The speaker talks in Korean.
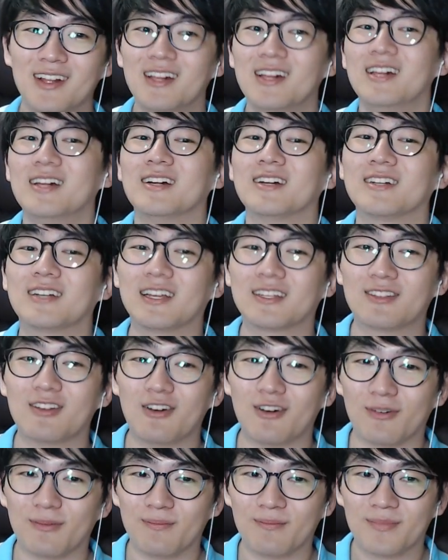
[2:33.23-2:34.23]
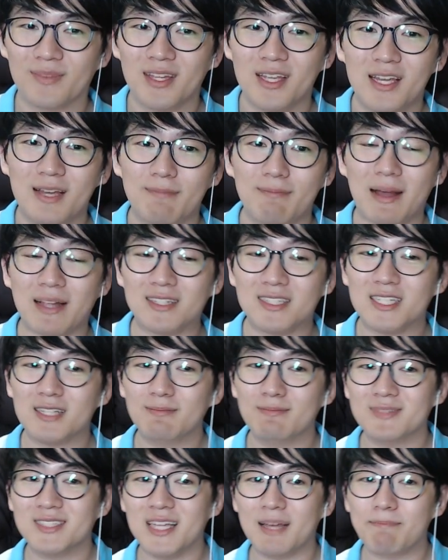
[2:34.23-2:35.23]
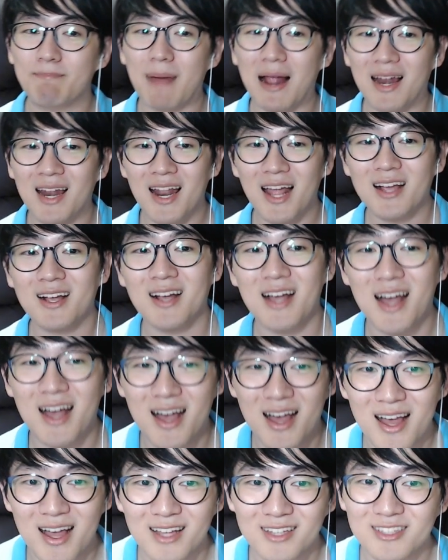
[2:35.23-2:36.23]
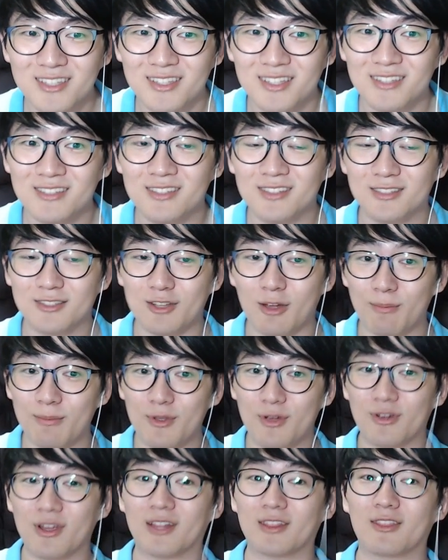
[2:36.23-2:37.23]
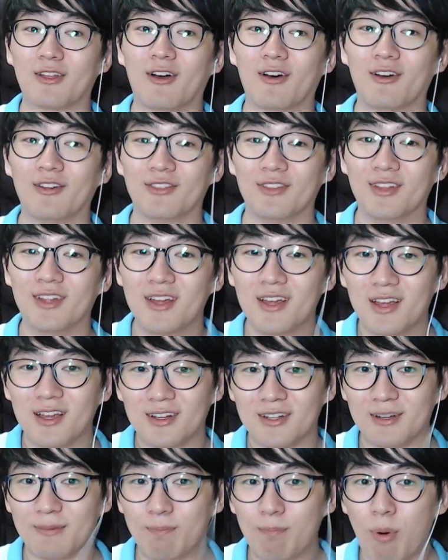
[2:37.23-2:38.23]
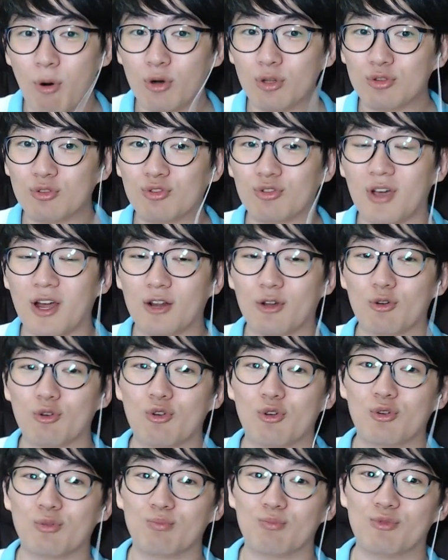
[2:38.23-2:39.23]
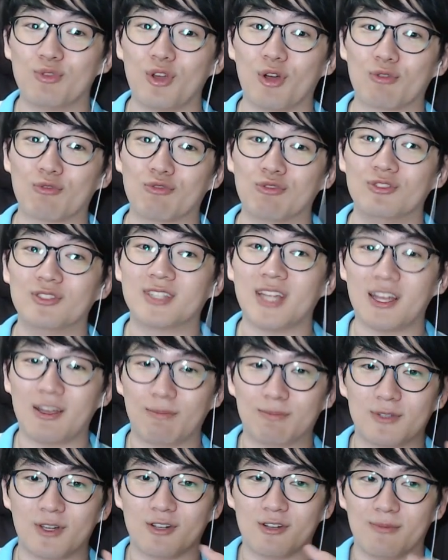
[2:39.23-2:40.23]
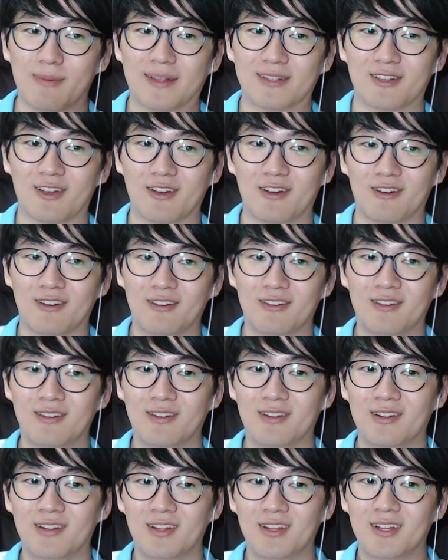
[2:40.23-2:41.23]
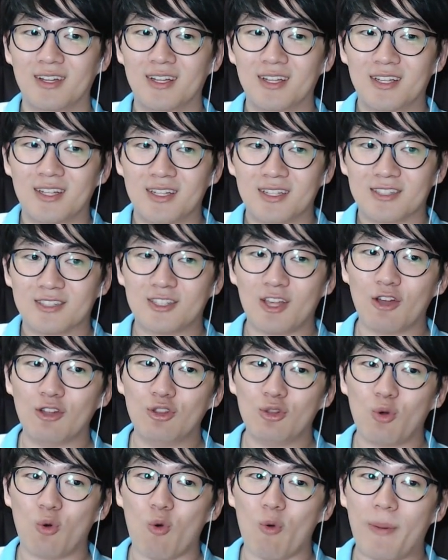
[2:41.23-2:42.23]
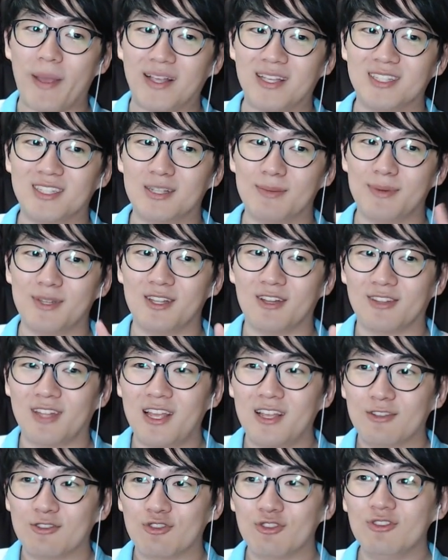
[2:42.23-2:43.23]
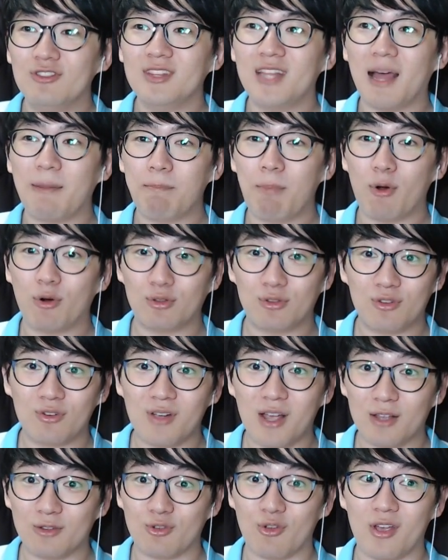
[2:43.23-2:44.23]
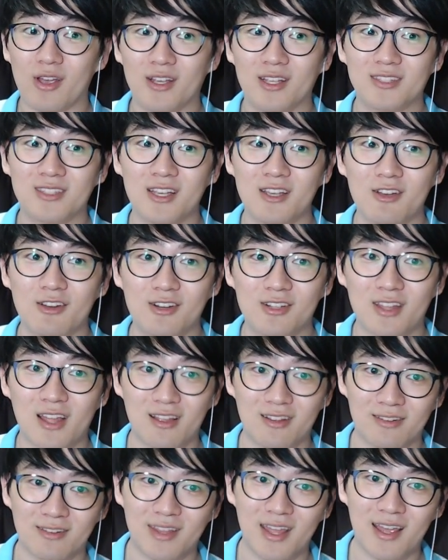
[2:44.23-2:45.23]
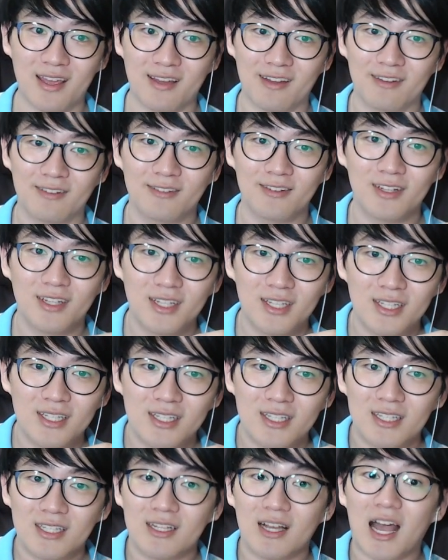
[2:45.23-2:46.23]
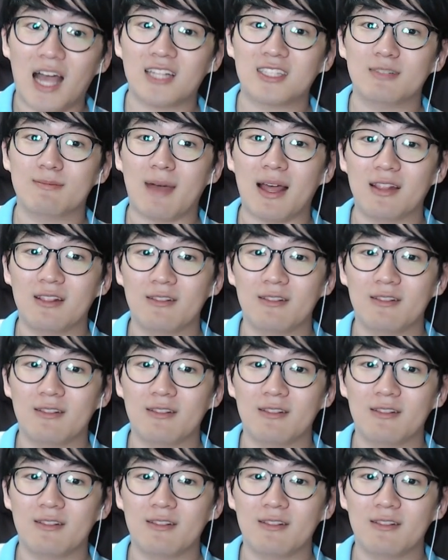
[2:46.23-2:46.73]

그래서 마침 이제 말라카를 점령했던 그 포르투갈하고 무역 군사 협정을 맺어요. 1522년에 순다 포르투갈 조약이 체결이 되는데 하지만